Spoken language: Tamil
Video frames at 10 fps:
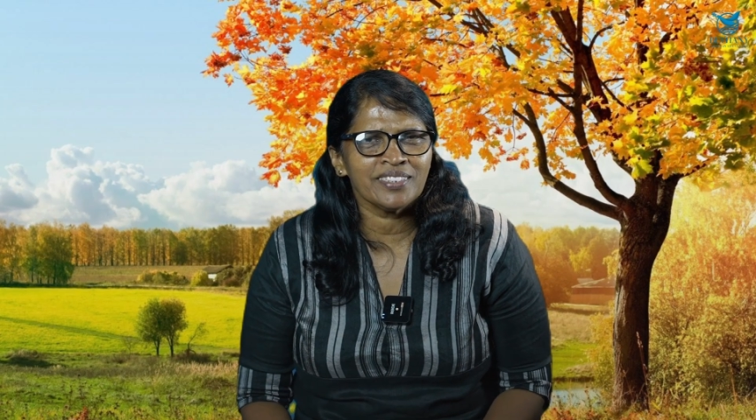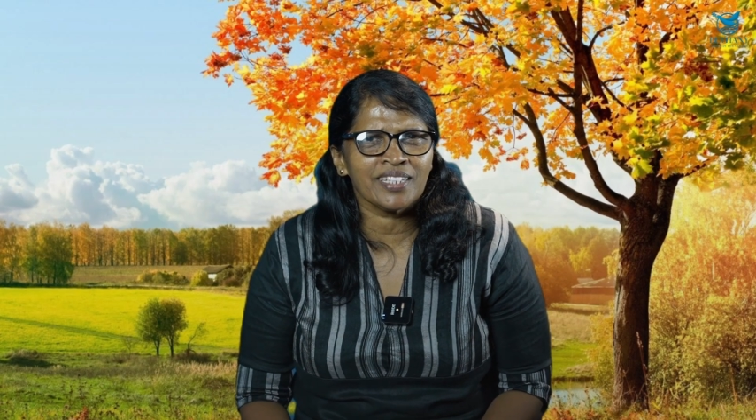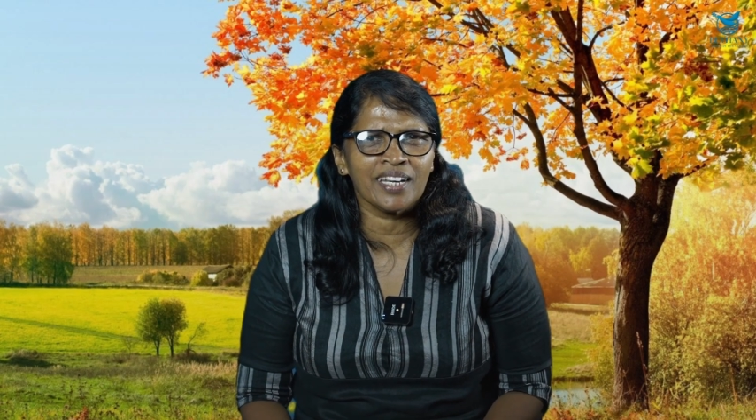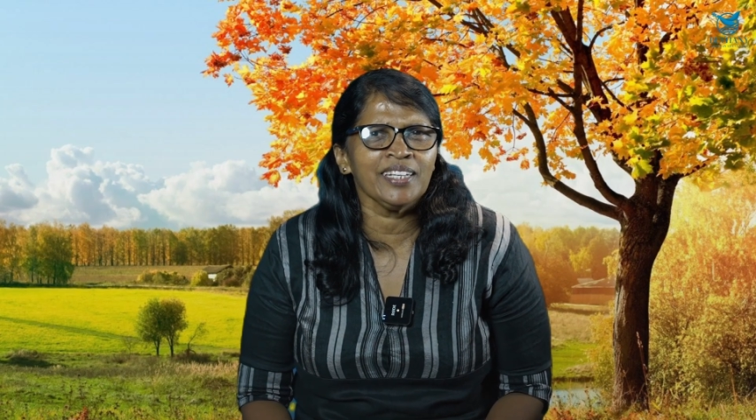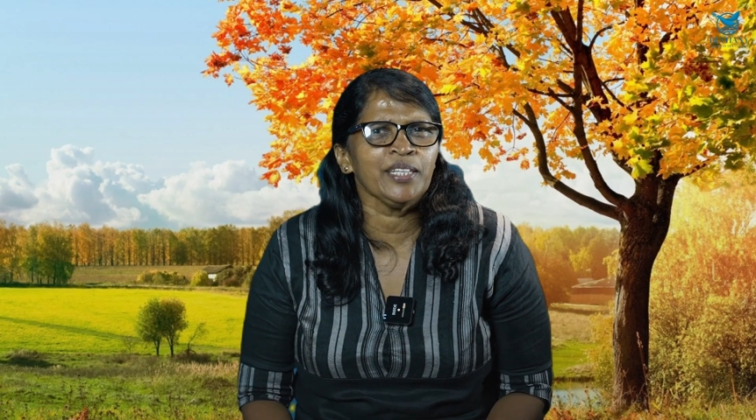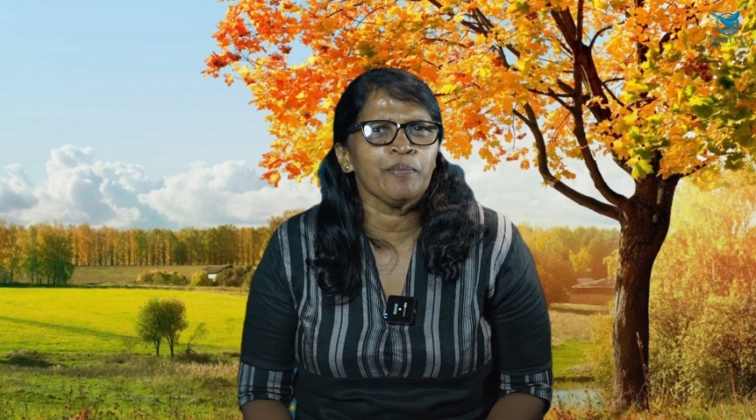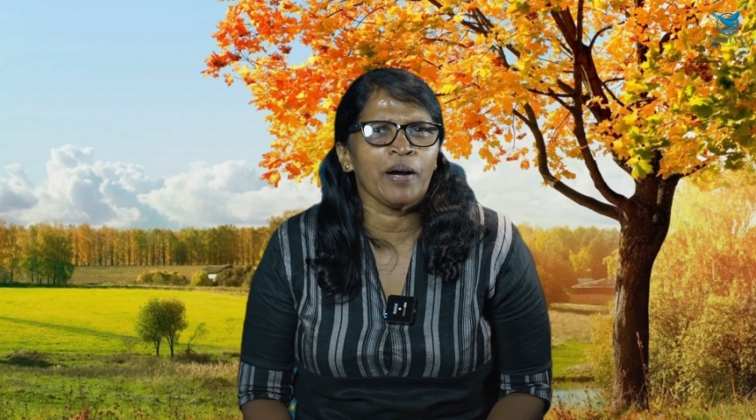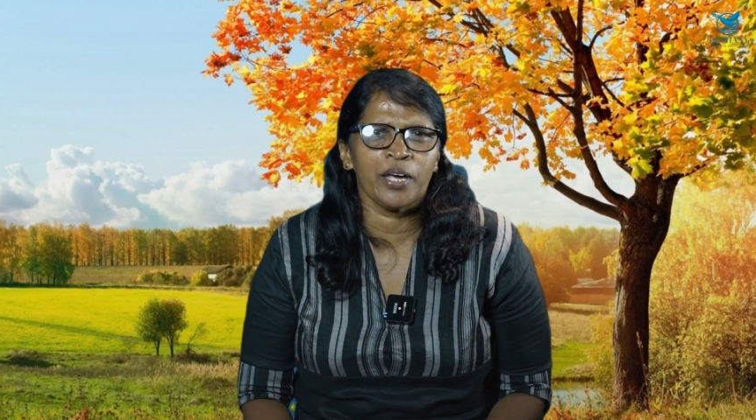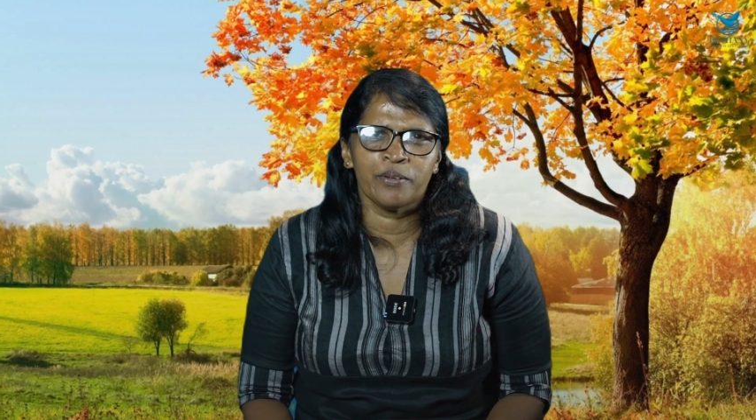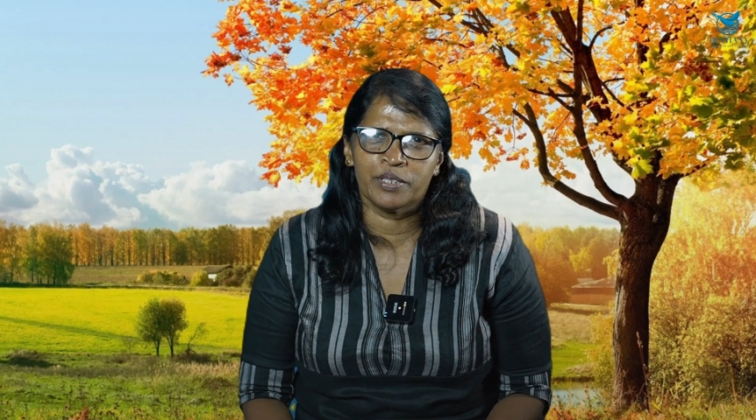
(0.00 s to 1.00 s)
சங்கீதம்
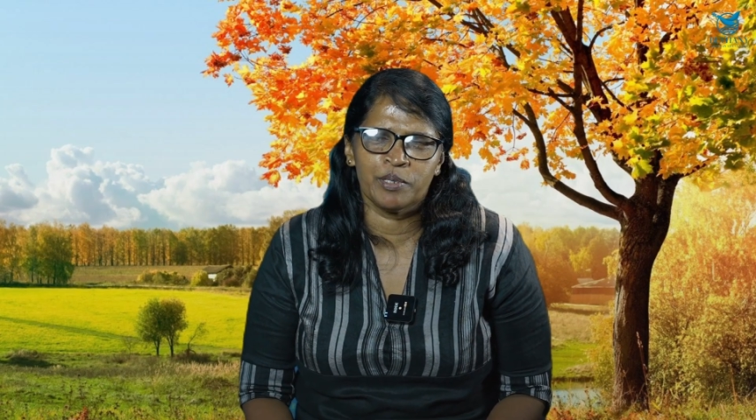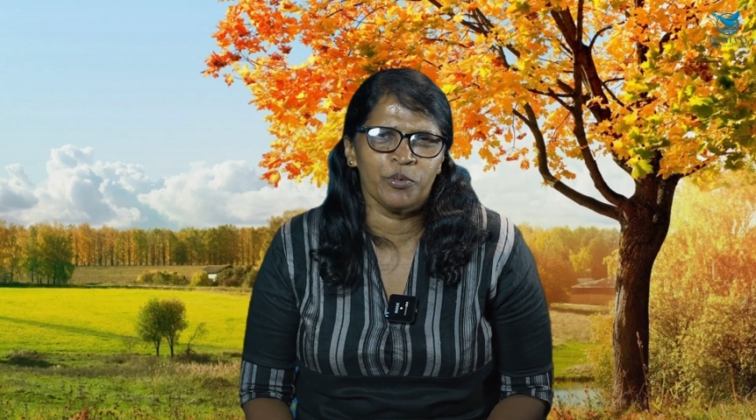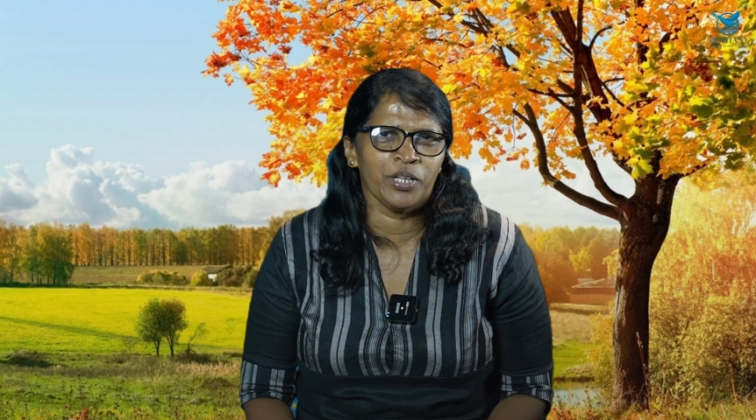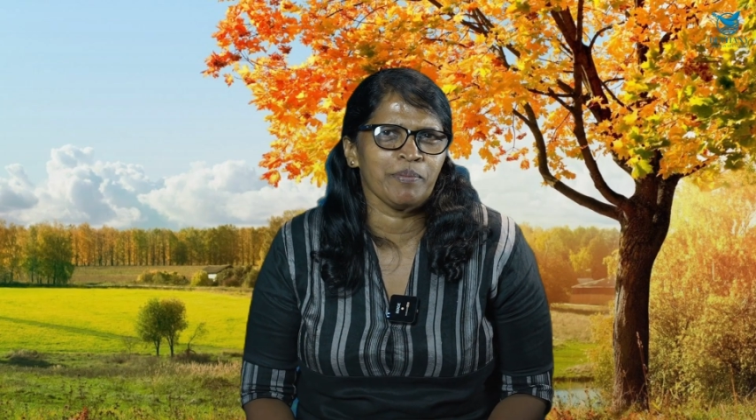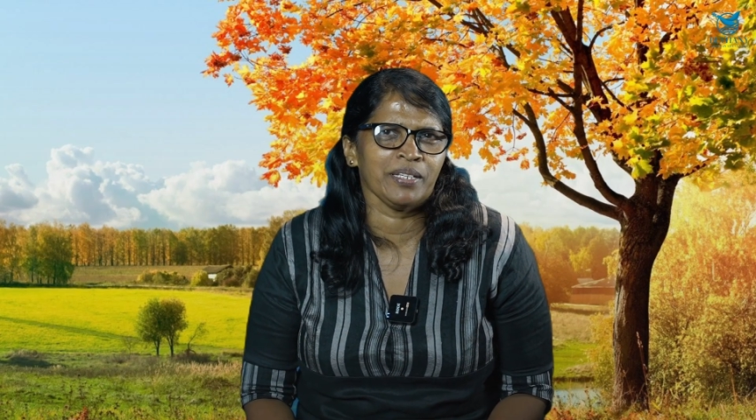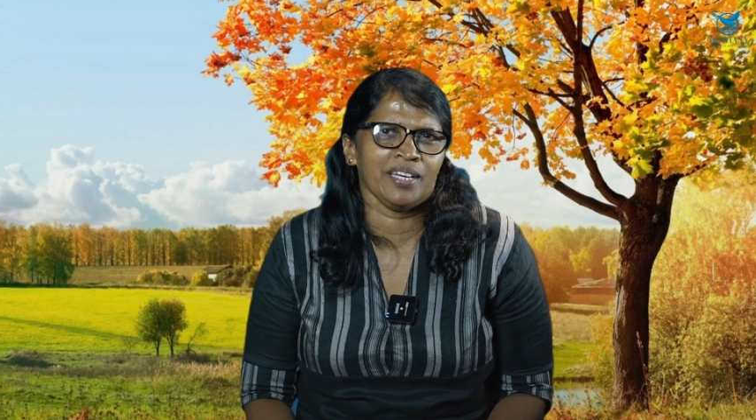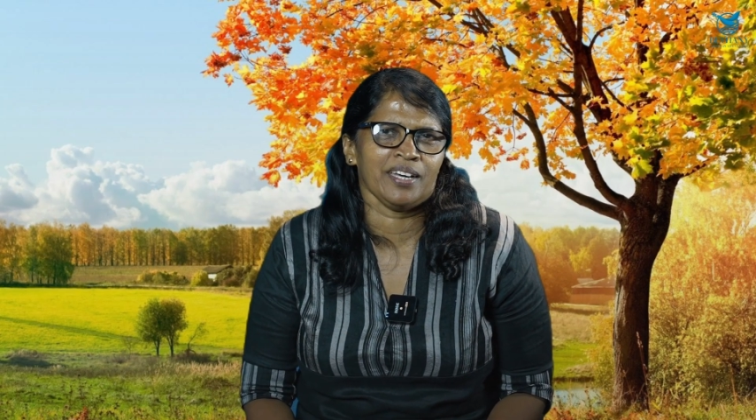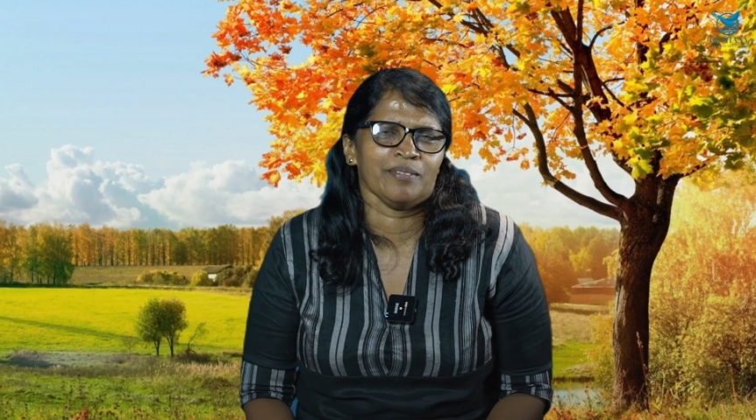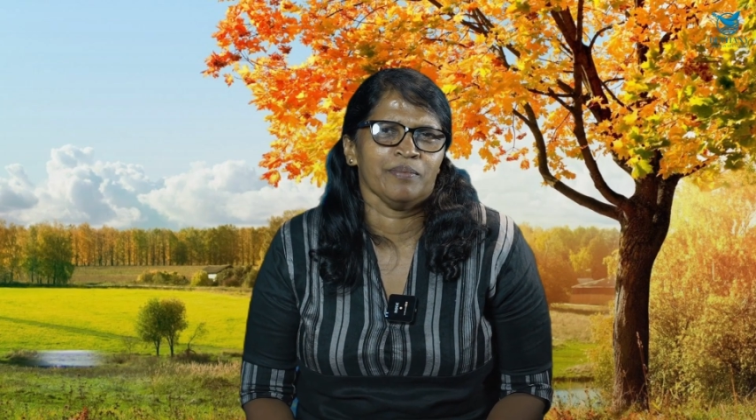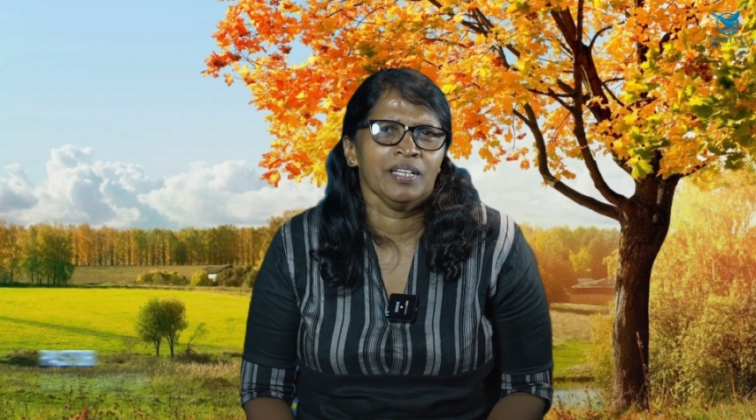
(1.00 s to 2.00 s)
அறுபத்தி மூன்றாம்
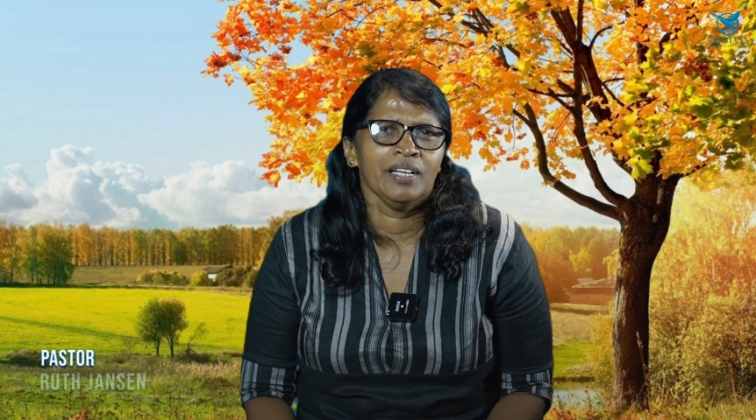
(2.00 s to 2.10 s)
அதிகாரம்